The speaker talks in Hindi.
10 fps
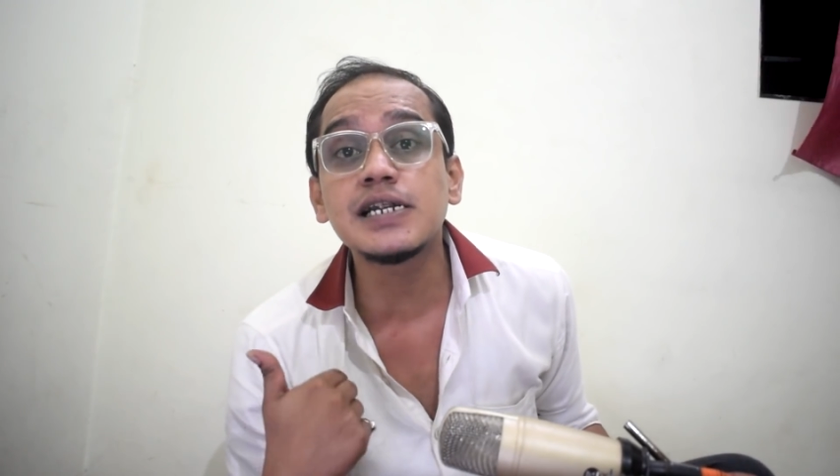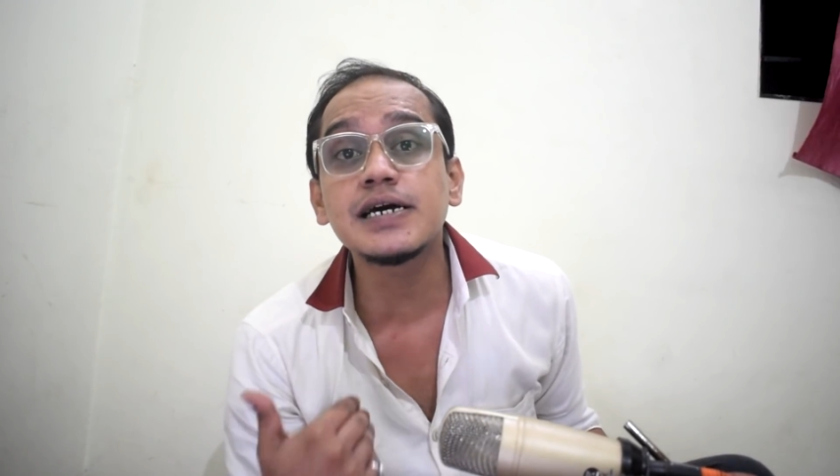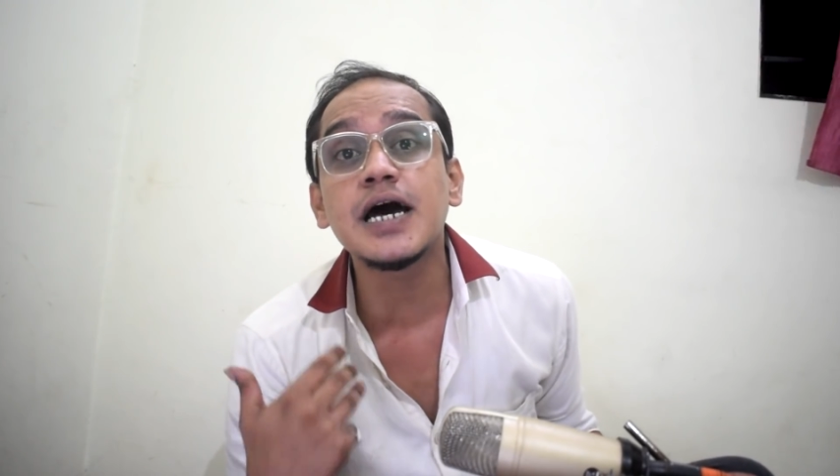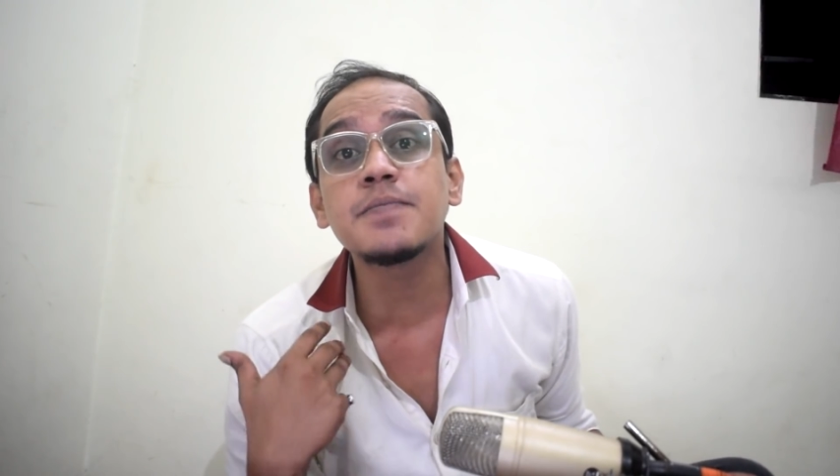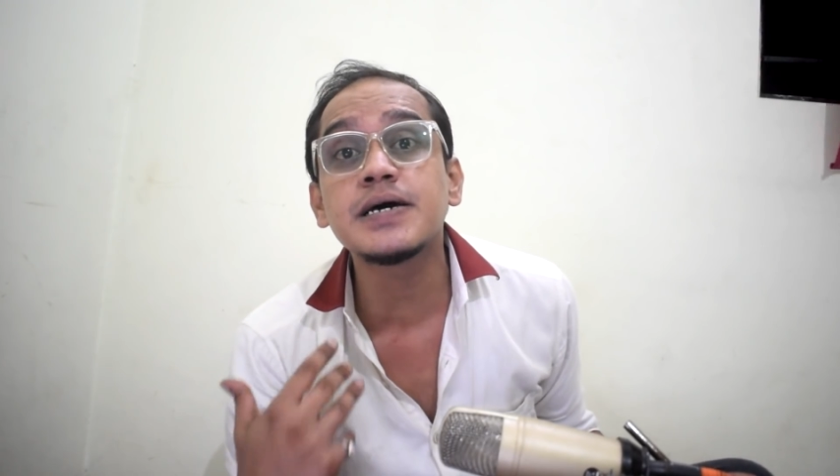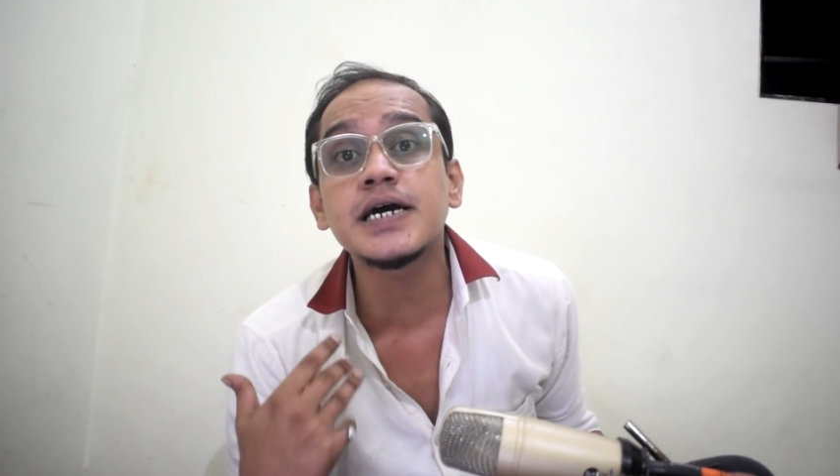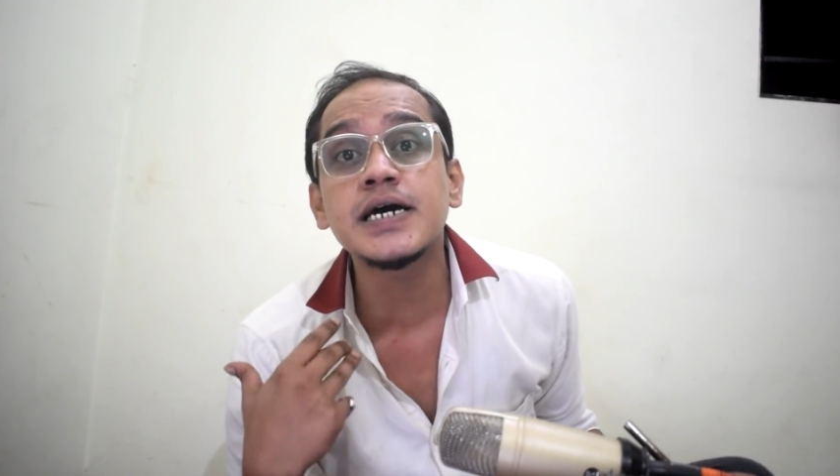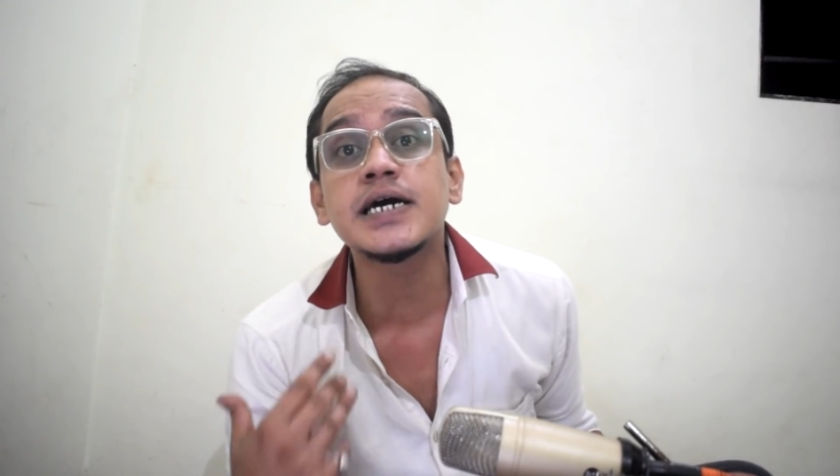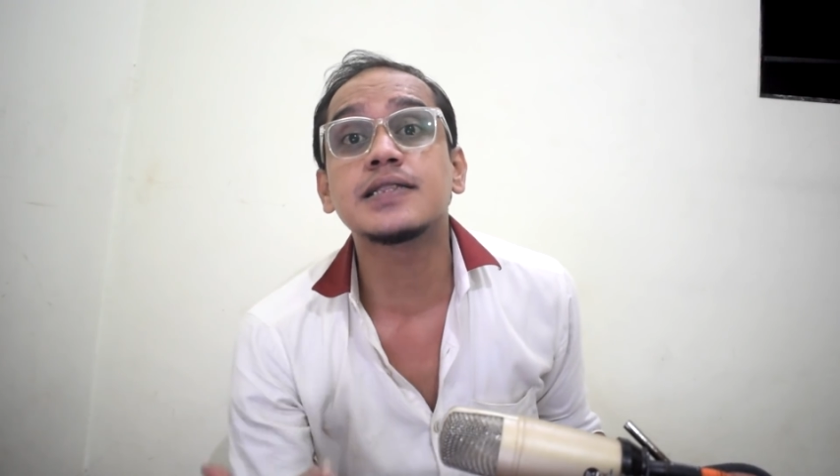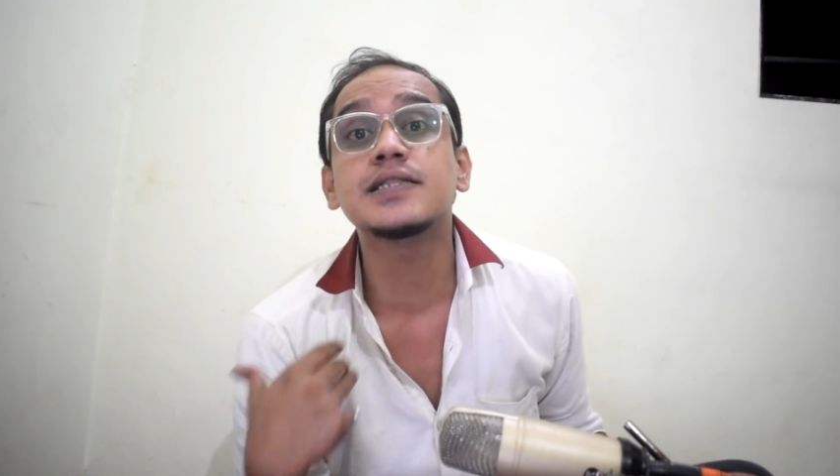निकला है मेरे
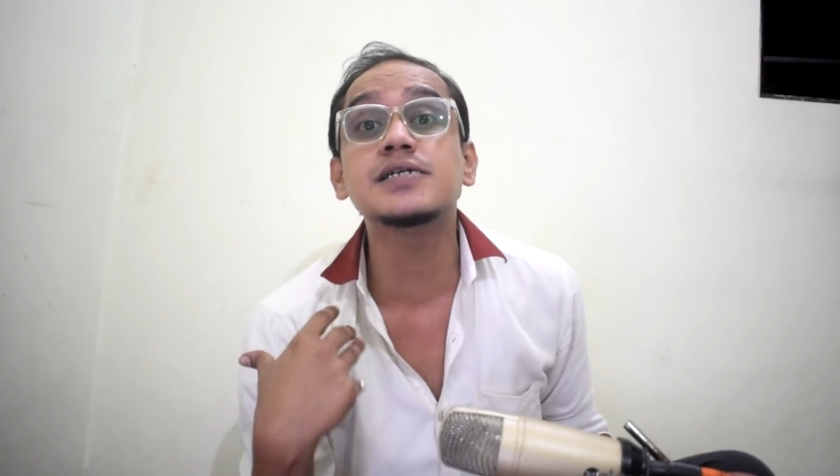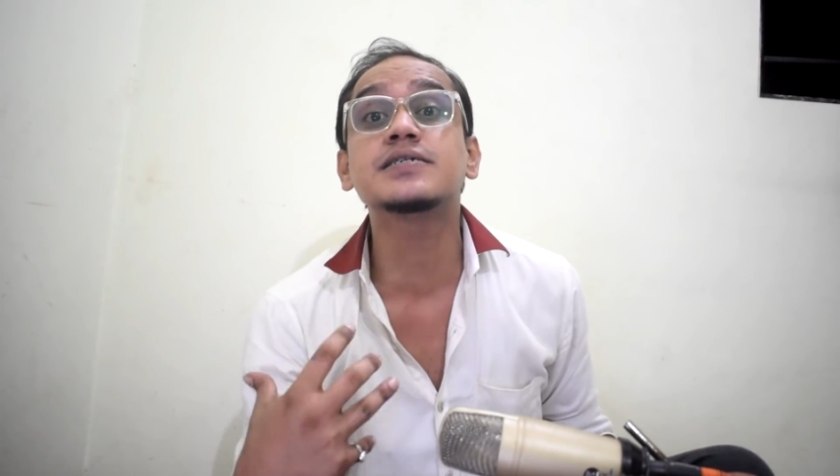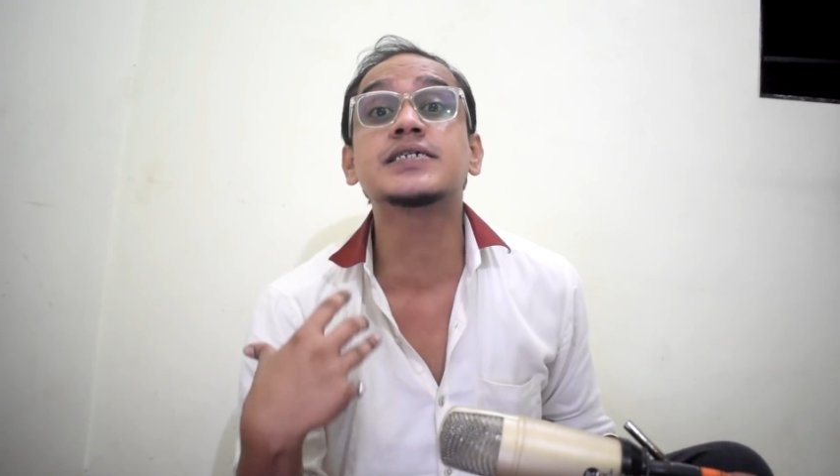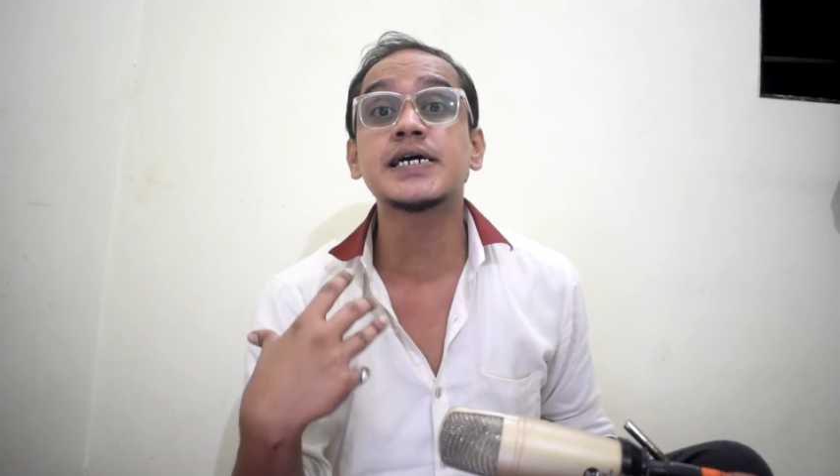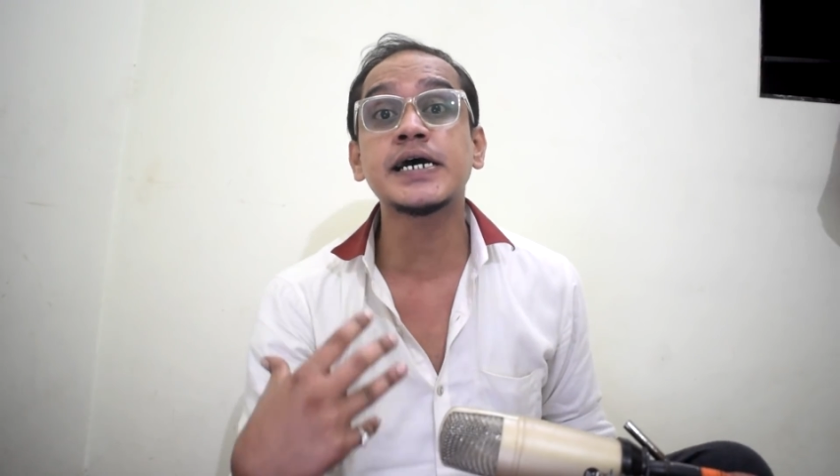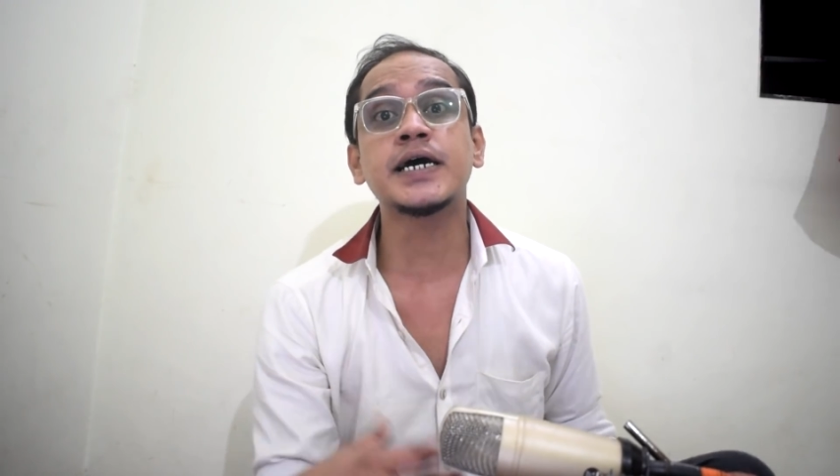दिल से